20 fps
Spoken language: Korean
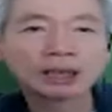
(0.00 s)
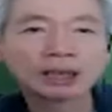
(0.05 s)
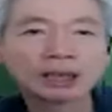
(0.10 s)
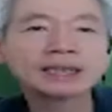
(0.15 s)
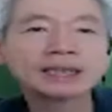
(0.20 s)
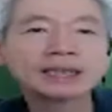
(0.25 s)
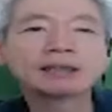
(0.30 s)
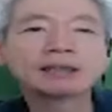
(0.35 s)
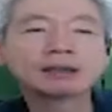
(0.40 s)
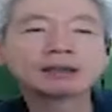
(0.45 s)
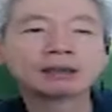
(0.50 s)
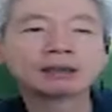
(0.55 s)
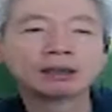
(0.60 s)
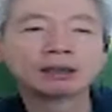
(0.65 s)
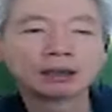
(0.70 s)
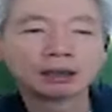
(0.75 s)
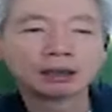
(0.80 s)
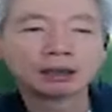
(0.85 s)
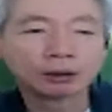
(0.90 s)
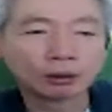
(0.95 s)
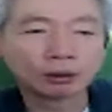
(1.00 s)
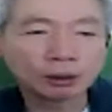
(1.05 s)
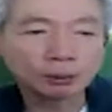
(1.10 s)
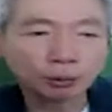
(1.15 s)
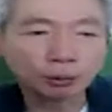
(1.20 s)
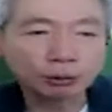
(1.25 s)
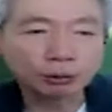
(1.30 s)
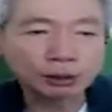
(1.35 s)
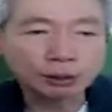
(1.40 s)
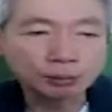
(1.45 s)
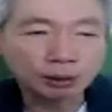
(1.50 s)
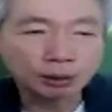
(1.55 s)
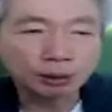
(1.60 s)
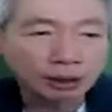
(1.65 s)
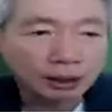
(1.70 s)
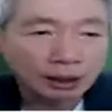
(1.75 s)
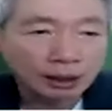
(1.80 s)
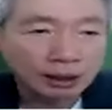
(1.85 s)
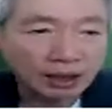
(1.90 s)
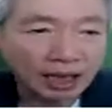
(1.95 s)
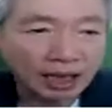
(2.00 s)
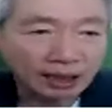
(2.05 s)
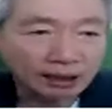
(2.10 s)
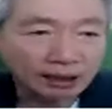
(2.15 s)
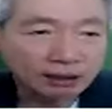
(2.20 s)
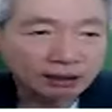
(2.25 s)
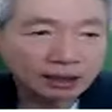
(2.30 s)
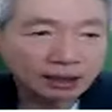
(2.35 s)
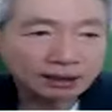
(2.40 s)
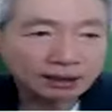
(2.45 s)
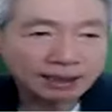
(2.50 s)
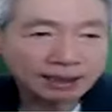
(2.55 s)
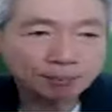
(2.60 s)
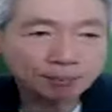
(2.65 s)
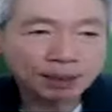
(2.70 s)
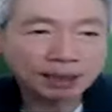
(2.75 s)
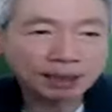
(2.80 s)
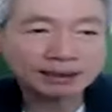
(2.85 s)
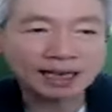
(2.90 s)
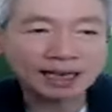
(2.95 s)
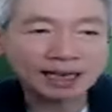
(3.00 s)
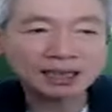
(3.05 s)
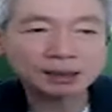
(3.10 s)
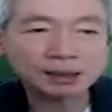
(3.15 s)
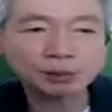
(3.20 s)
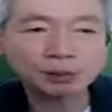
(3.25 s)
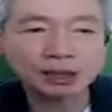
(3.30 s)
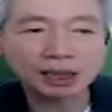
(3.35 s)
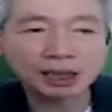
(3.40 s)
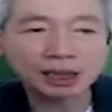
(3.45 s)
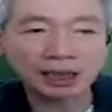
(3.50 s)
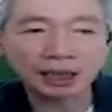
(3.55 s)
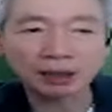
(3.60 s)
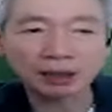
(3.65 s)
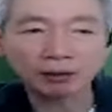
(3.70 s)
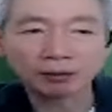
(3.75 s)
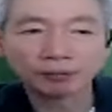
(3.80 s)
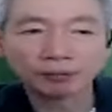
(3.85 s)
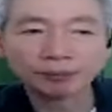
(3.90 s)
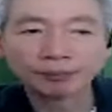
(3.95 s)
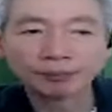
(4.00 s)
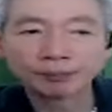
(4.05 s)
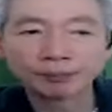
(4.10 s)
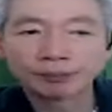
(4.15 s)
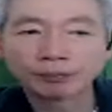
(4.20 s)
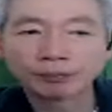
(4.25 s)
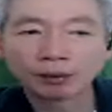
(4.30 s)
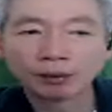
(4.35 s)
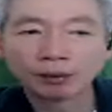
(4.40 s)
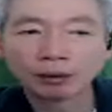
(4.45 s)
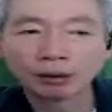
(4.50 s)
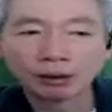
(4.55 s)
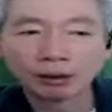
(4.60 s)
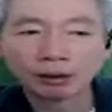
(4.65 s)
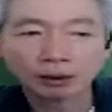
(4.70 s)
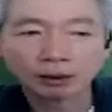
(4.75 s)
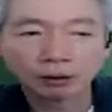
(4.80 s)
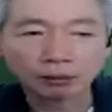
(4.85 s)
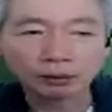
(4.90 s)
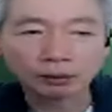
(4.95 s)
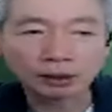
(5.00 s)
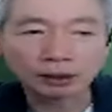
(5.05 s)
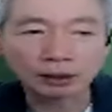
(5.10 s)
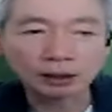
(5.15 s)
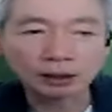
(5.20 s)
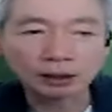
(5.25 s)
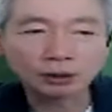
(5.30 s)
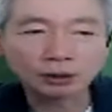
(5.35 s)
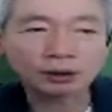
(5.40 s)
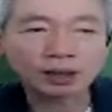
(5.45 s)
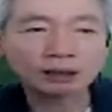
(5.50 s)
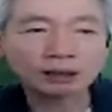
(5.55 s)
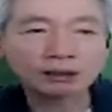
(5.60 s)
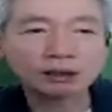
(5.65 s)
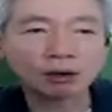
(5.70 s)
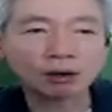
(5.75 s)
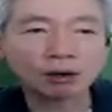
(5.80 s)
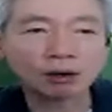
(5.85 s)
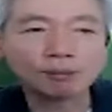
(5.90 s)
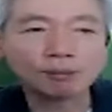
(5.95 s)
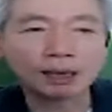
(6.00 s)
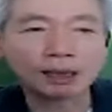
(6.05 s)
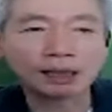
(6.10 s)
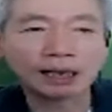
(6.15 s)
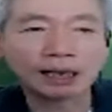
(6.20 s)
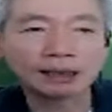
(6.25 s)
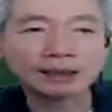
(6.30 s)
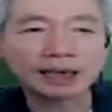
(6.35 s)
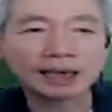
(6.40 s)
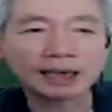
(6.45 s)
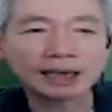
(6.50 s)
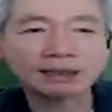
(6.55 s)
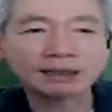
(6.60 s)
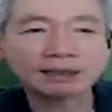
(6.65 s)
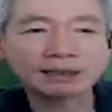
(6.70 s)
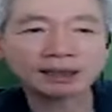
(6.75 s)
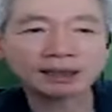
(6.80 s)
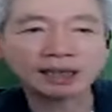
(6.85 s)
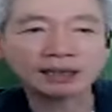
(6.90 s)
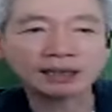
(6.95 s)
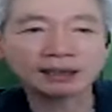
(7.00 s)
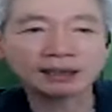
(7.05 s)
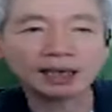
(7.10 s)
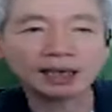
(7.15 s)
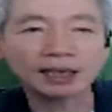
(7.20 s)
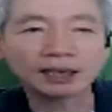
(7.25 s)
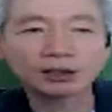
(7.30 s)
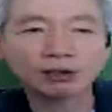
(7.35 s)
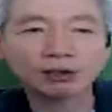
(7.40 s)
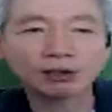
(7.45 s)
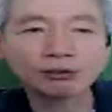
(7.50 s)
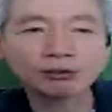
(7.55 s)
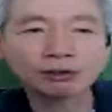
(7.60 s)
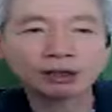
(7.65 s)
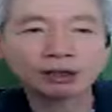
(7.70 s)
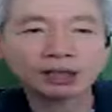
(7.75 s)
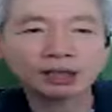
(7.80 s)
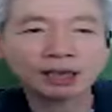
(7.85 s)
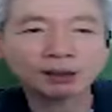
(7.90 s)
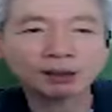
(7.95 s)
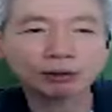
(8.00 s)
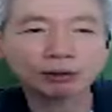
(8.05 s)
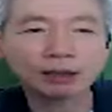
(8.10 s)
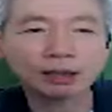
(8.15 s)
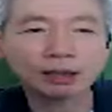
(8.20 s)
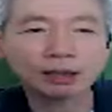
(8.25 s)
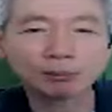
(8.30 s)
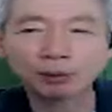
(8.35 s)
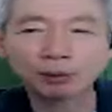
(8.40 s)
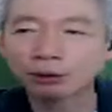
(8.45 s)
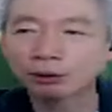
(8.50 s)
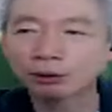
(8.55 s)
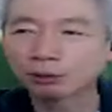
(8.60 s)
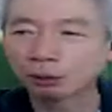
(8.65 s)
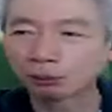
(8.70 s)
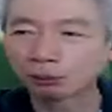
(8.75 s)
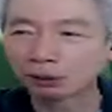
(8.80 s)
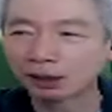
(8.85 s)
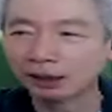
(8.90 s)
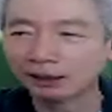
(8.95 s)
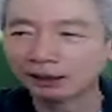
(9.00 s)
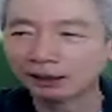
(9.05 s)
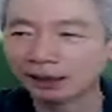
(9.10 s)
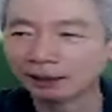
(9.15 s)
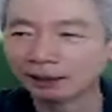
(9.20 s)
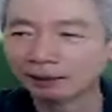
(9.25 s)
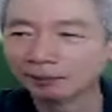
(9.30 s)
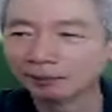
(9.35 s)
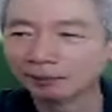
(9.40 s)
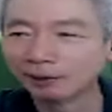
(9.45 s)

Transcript: 그 얘는 여기 보시면 댓글이 342개예요. 여기 저 칼들 얼만가 내가 사겠네. 천세 참월이라면 좋겠네.